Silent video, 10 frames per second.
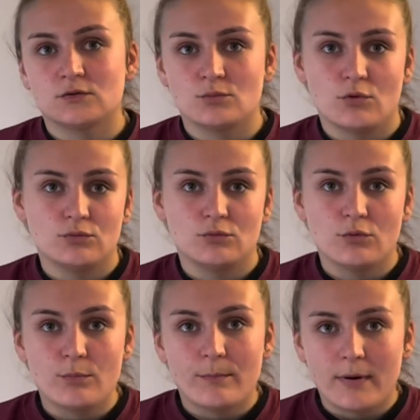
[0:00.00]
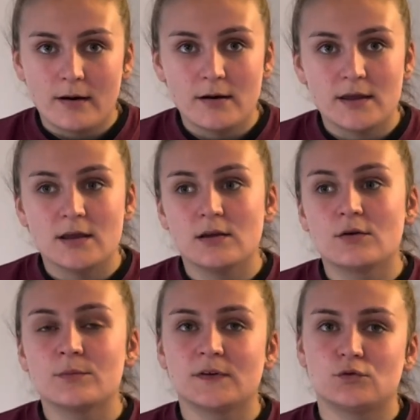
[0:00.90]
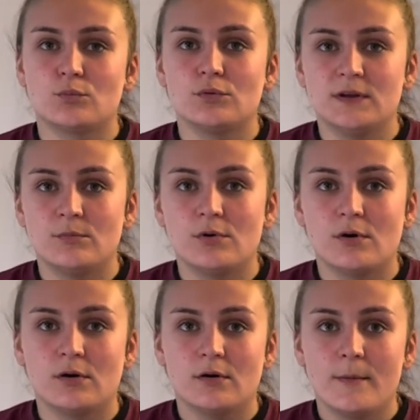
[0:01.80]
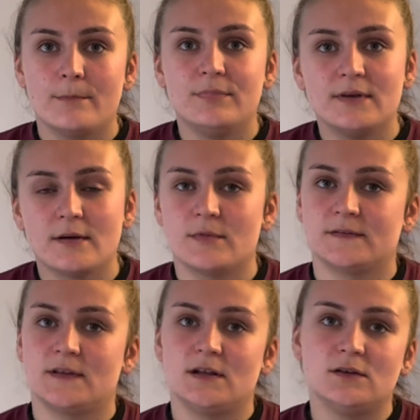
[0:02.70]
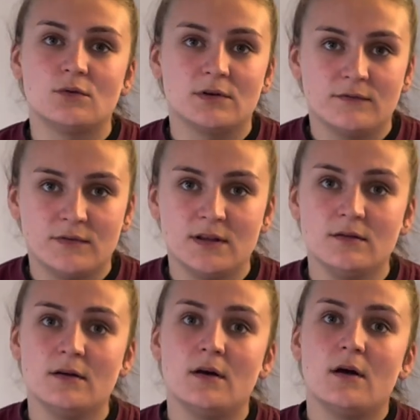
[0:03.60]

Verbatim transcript: Je m'en occupe pas et comme ça, je peux d'abord bien m'installer dans les vignes.